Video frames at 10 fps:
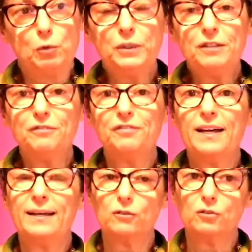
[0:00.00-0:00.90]

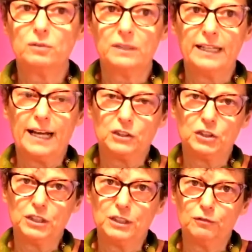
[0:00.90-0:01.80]
universo
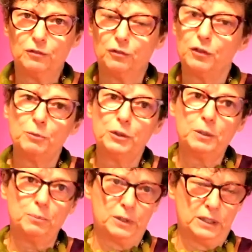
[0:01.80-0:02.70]
criativo foi
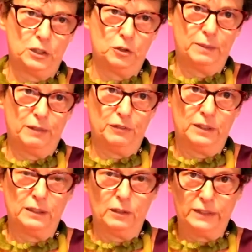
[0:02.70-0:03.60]
muito importante para a
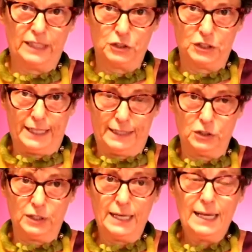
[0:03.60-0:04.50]
vida da Odette Eide.